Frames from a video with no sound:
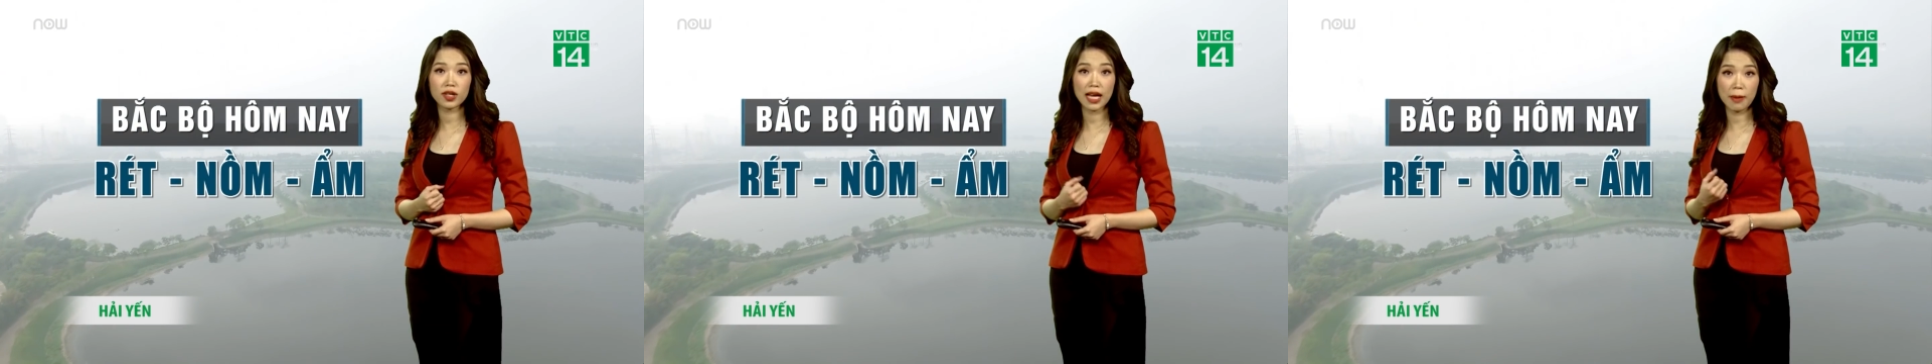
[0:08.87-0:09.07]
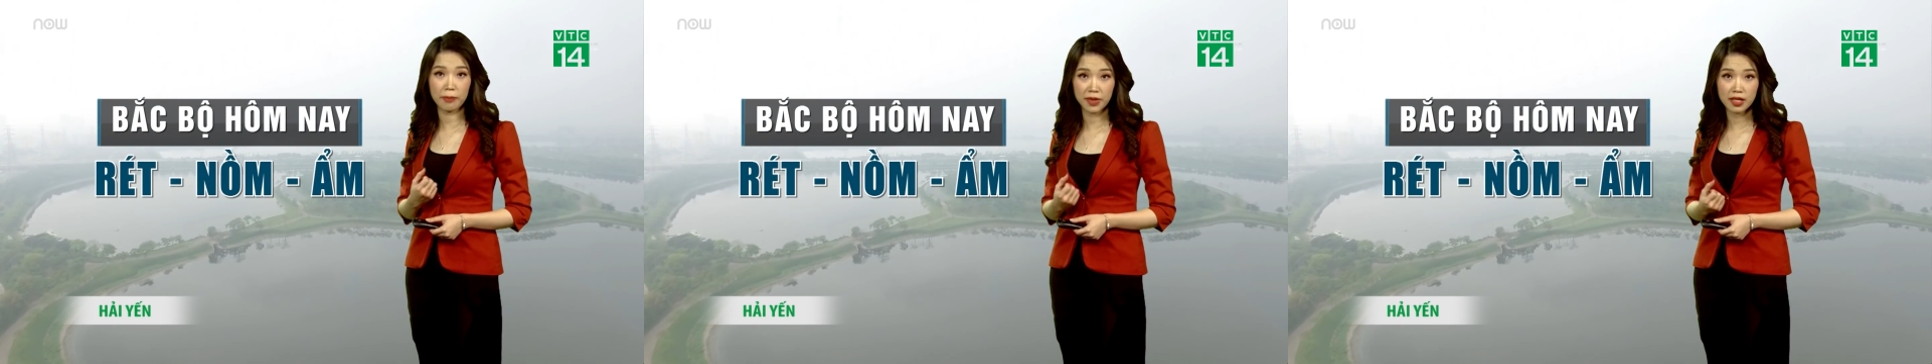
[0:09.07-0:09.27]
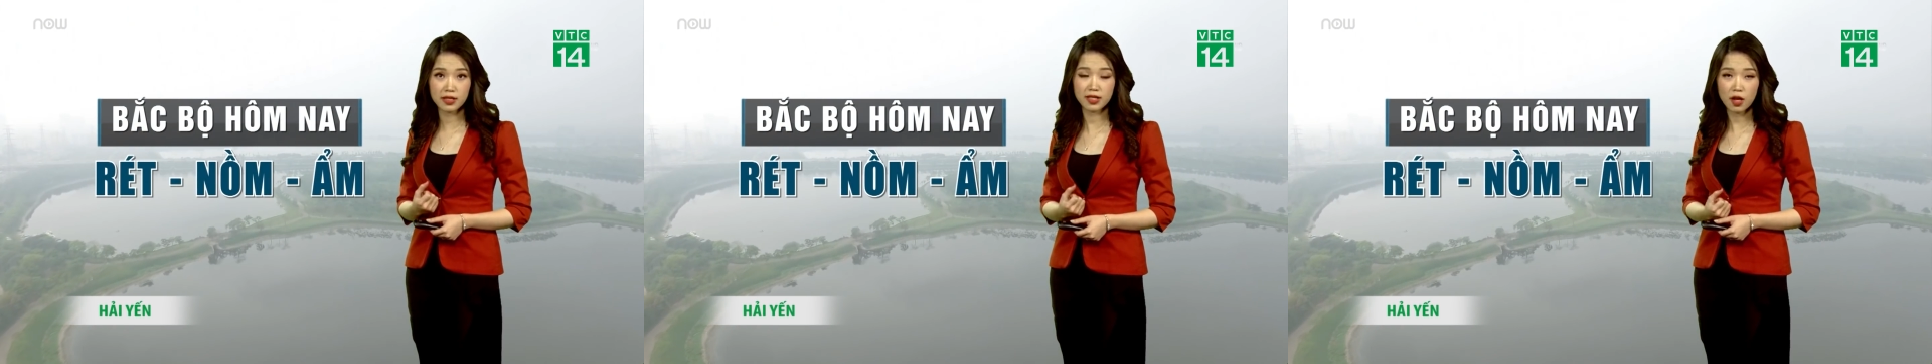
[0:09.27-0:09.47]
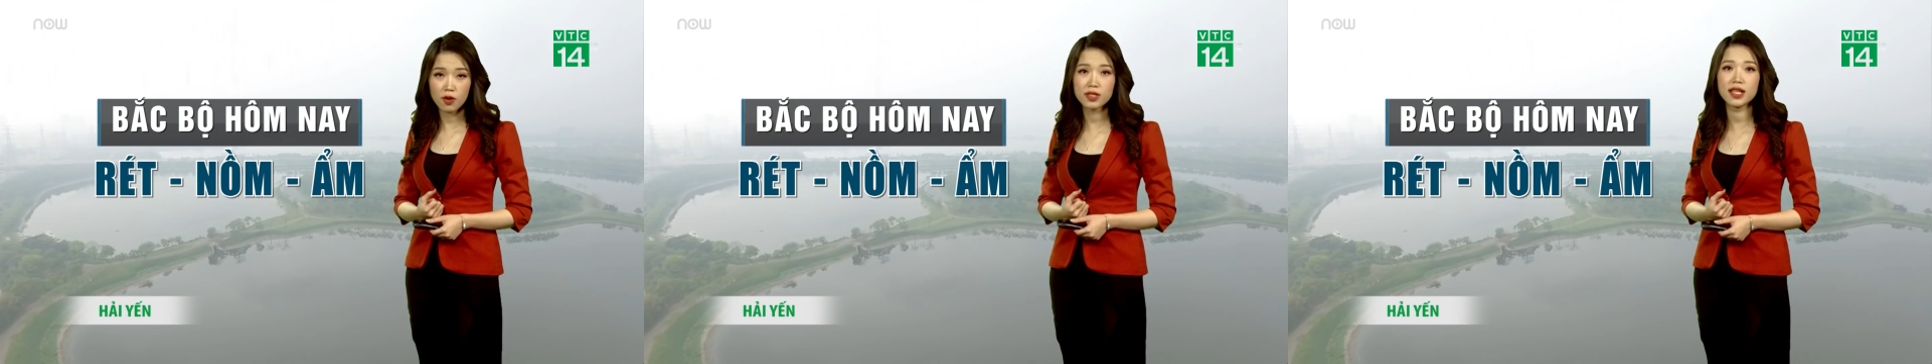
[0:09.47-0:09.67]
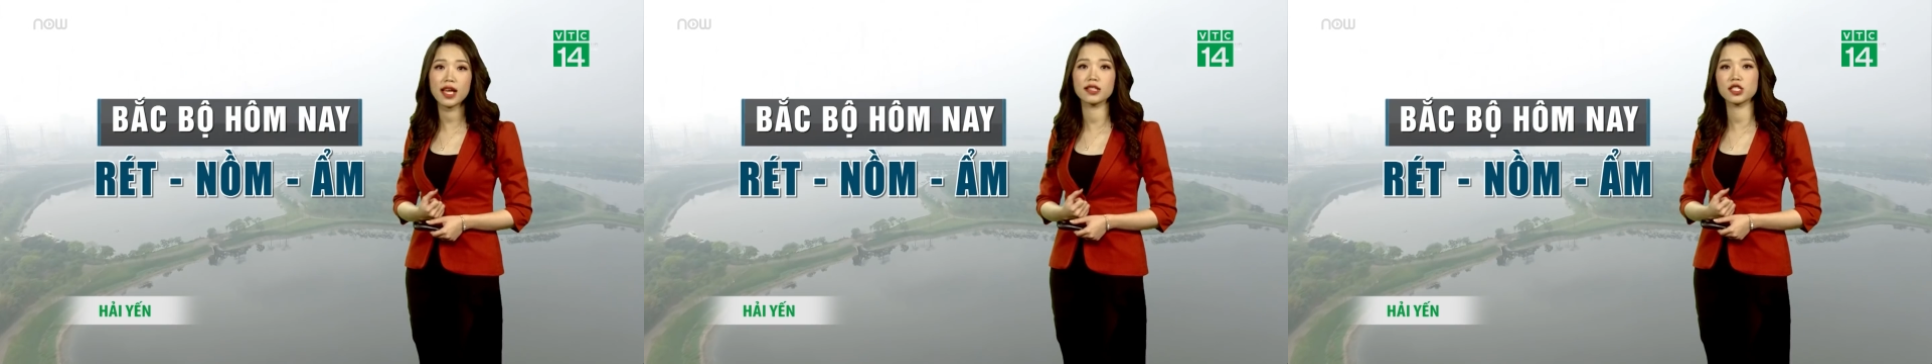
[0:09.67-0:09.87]
cảm nhận rõ
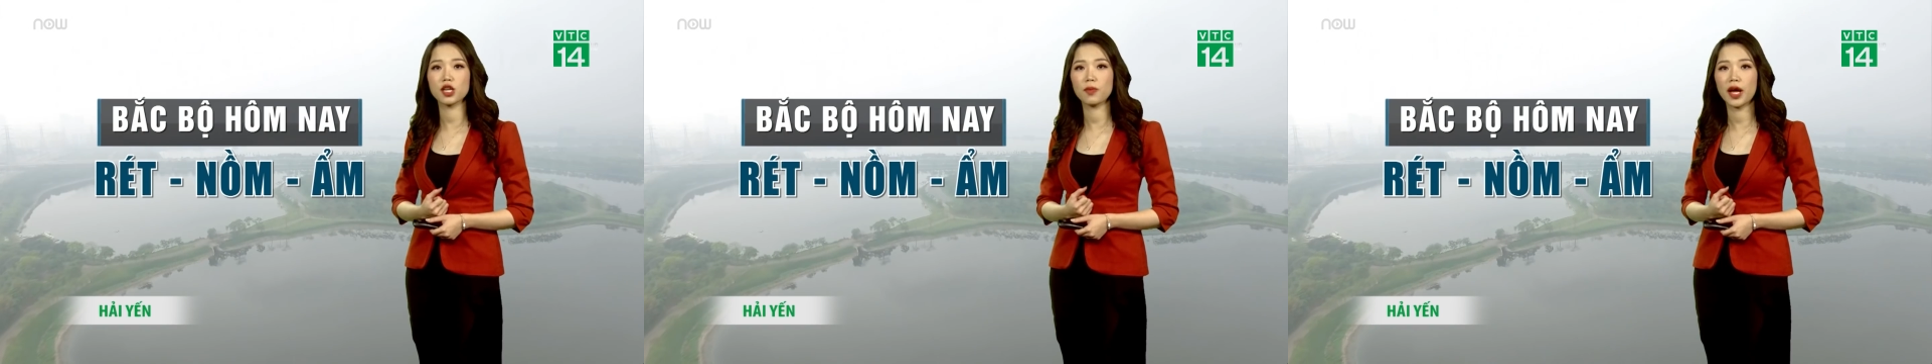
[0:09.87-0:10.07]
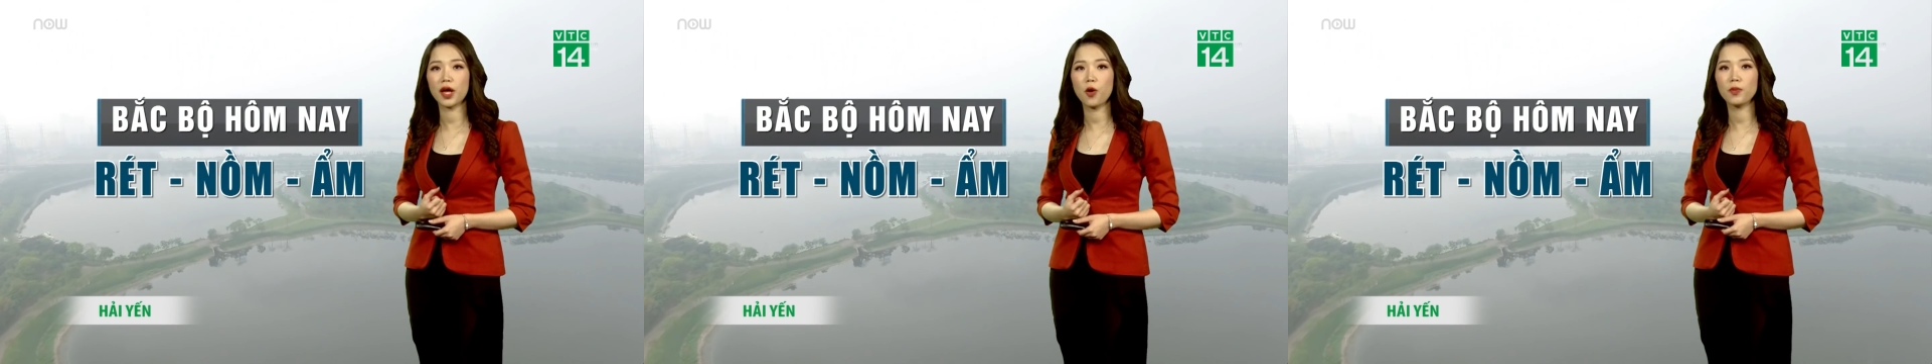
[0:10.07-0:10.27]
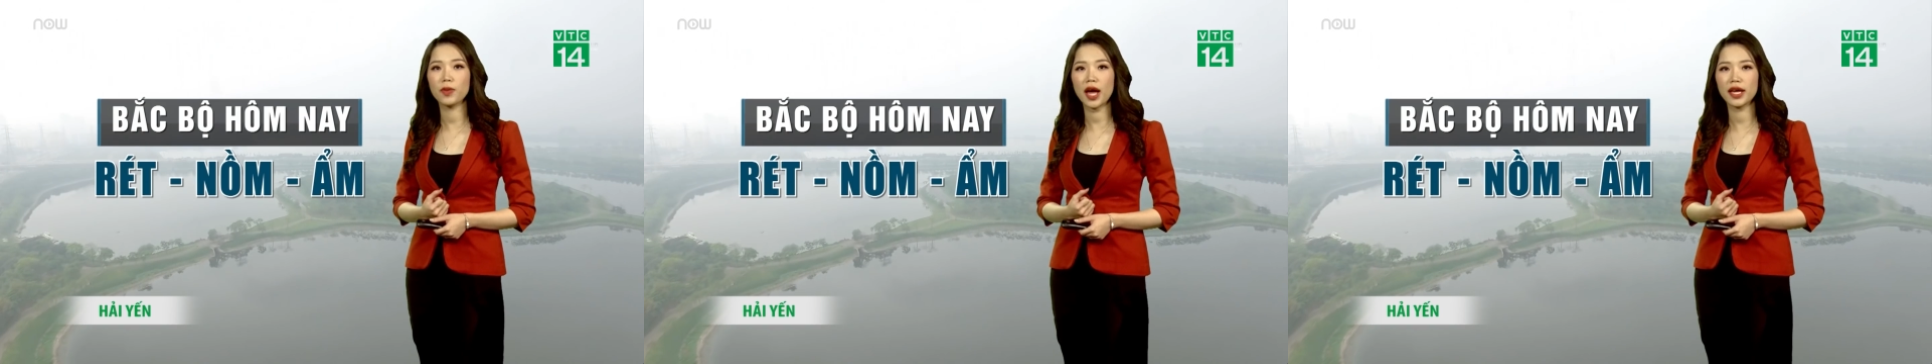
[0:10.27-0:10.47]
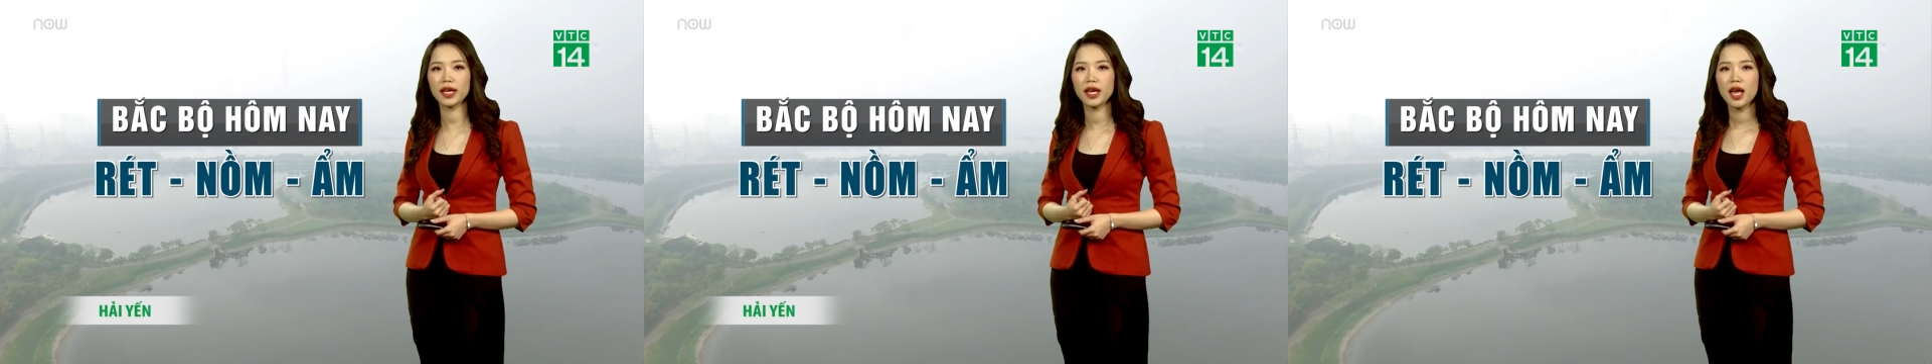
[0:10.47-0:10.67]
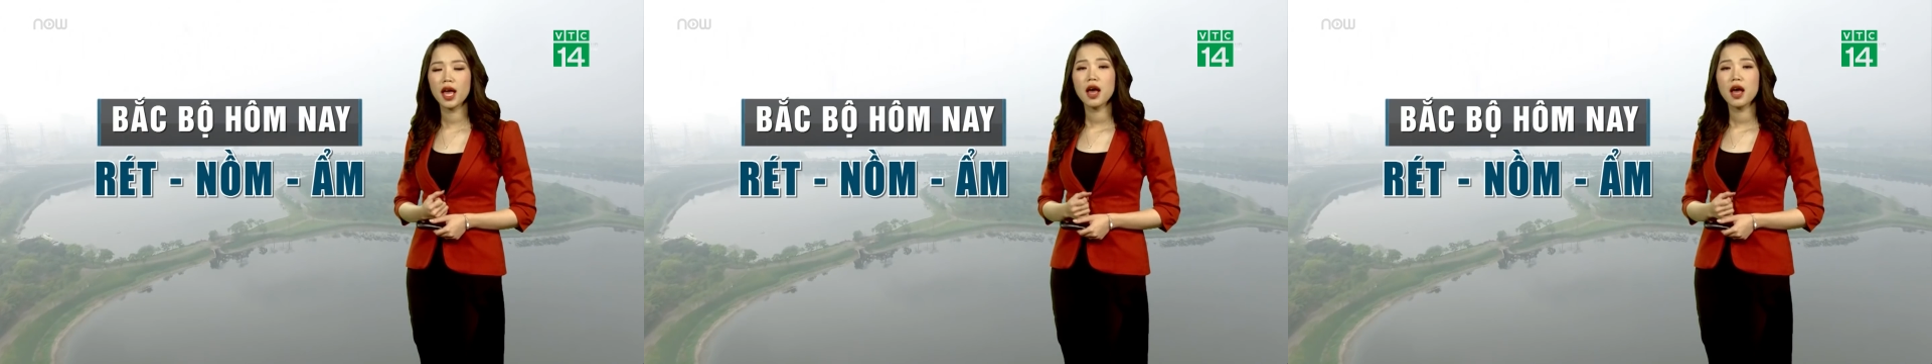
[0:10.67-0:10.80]
rệt trong ngày hôm nay